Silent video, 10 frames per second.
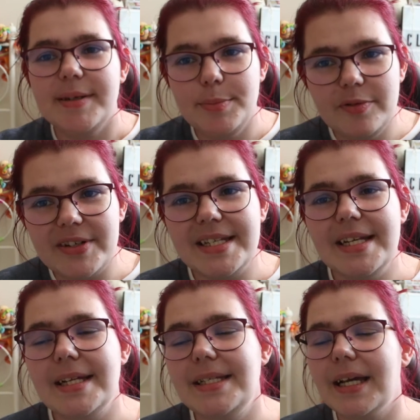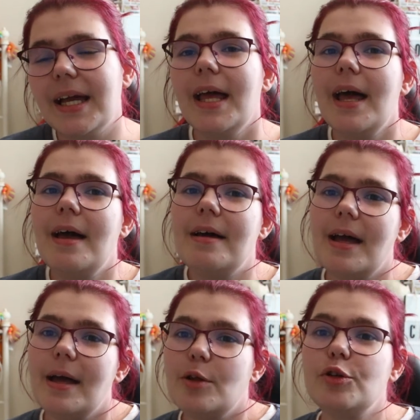ça va plus facile à dire.
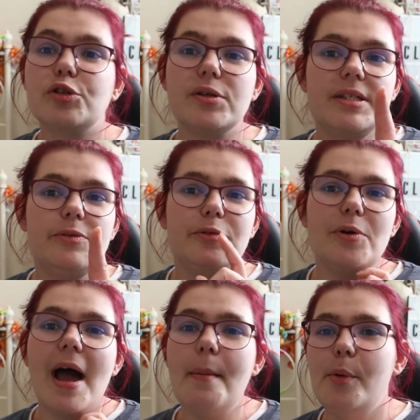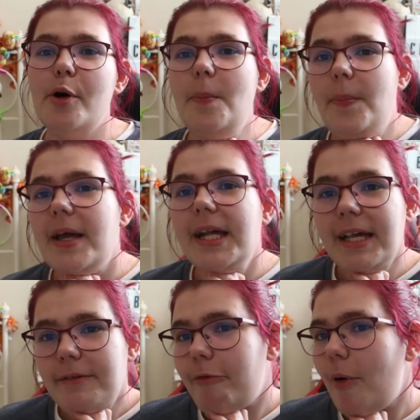Choisissez-vous un bop
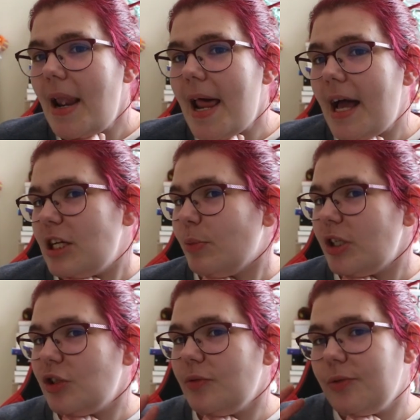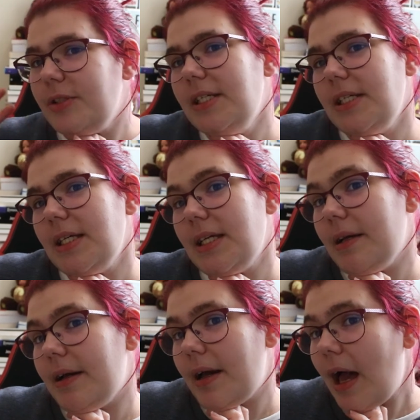et voilà. Et moi je vous dis
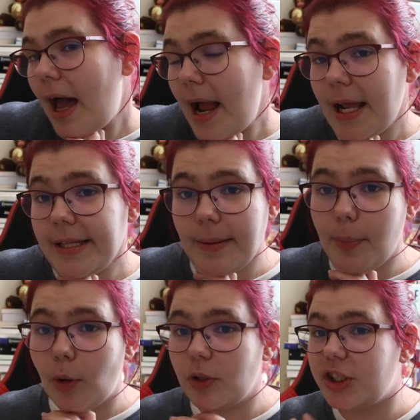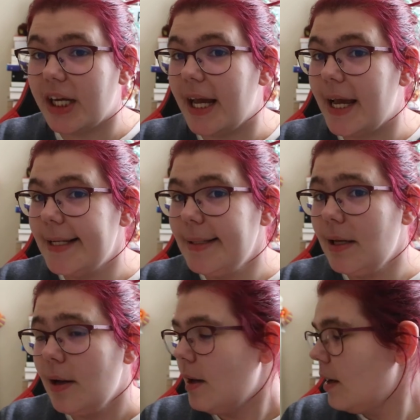à l'année prochaine.